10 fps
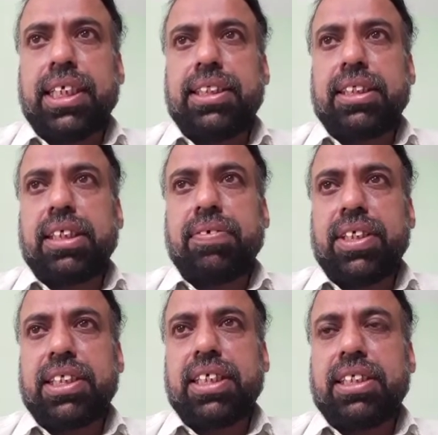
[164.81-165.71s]
जाए जिसकी
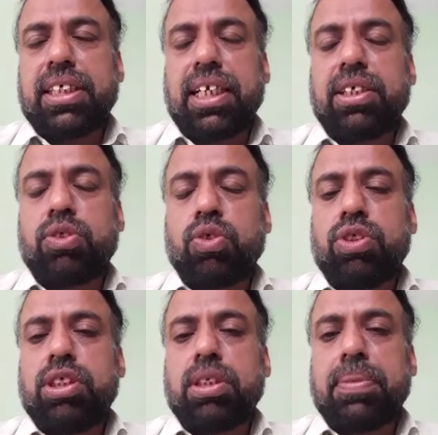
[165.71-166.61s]
वजह से इंसान के
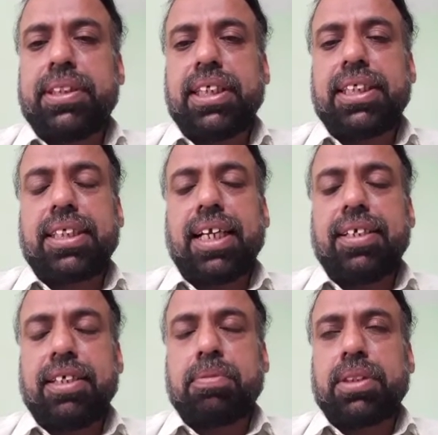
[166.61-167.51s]
सोचने समझने की
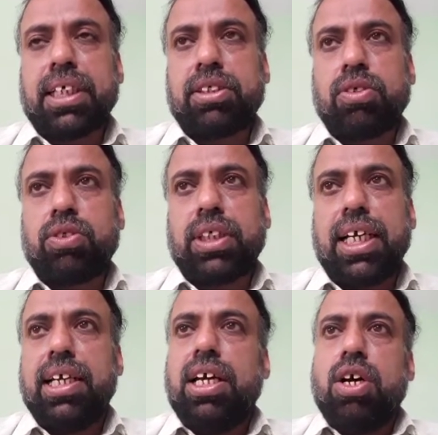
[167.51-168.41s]
सलाहियत मुतासर हो जाए